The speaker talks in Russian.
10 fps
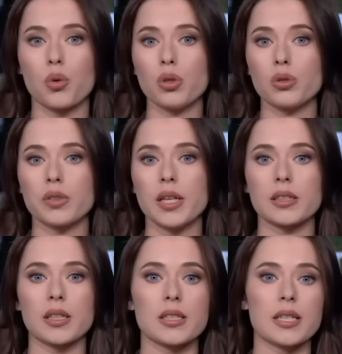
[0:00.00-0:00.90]
году в
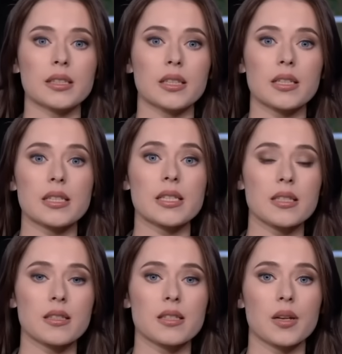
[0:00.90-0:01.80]
некоторых секторах
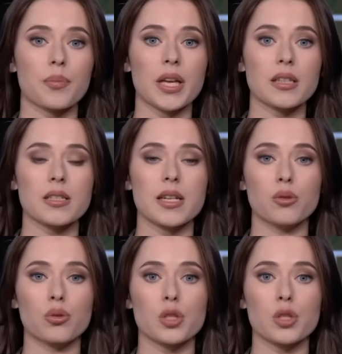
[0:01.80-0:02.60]
снизится. Это следует